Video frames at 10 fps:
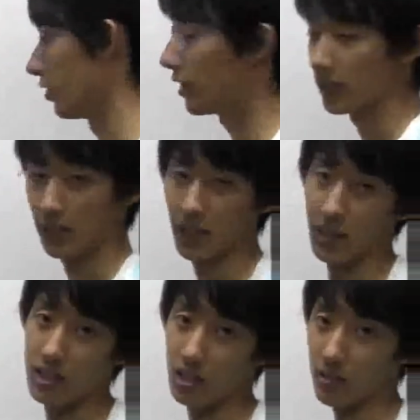座標が
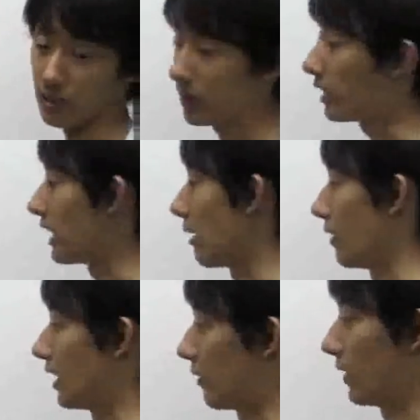正になっちゃってますから、
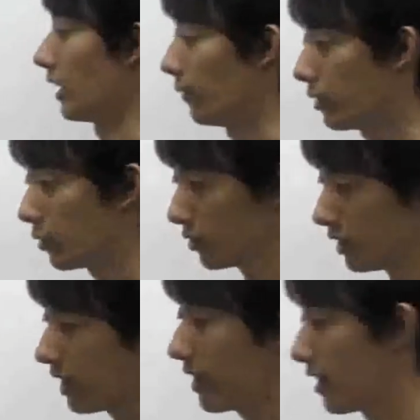ダメダメダメということで、